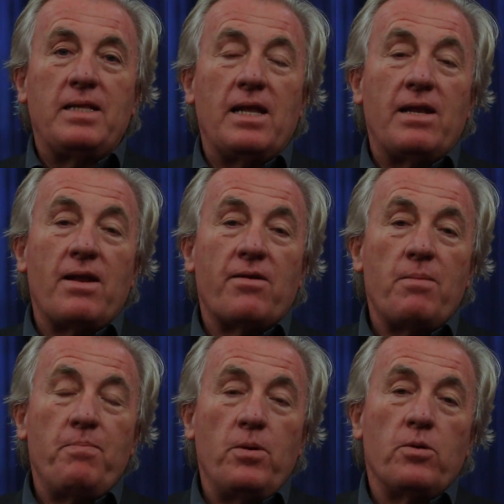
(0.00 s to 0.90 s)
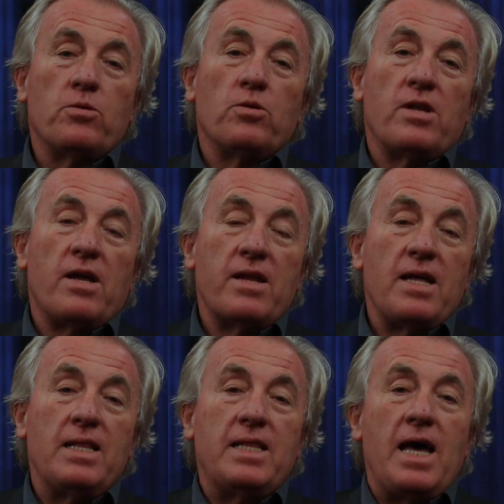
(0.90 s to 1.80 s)
del rapporto tra
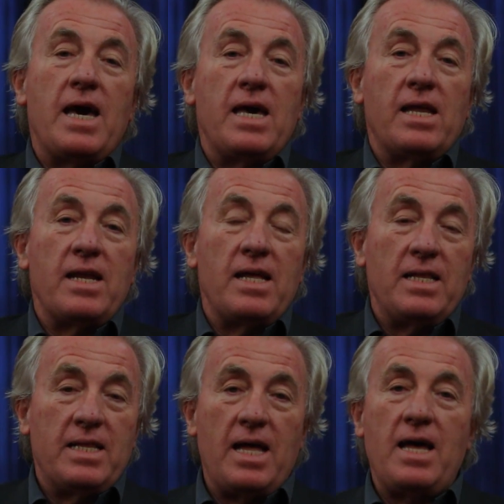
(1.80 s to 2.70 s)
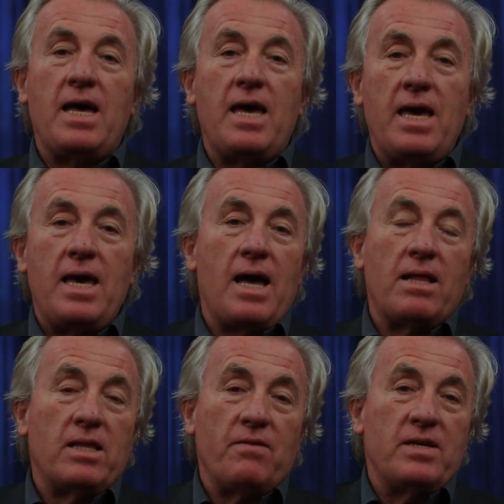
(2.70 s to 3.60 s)
realtà e irrealtà è
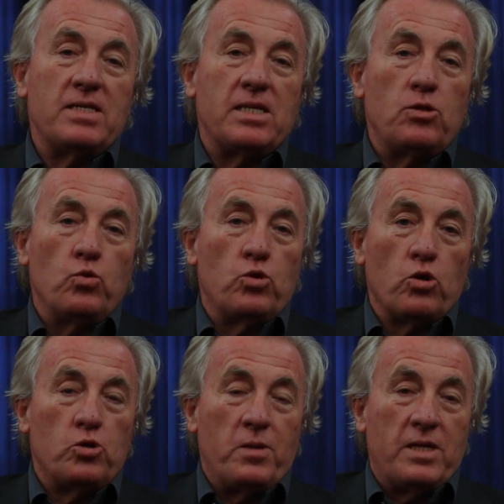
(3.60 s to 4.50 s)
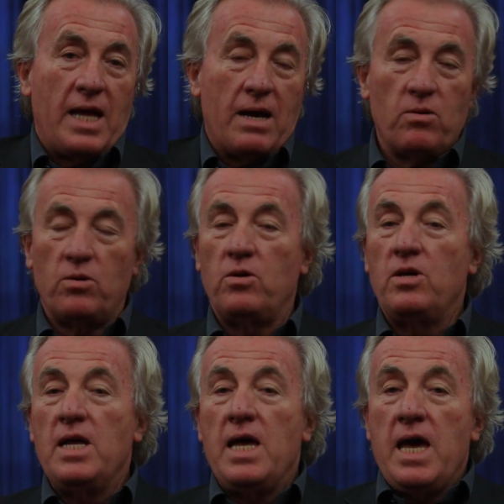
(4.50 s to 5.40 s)
attraversa tutto lo spettacolo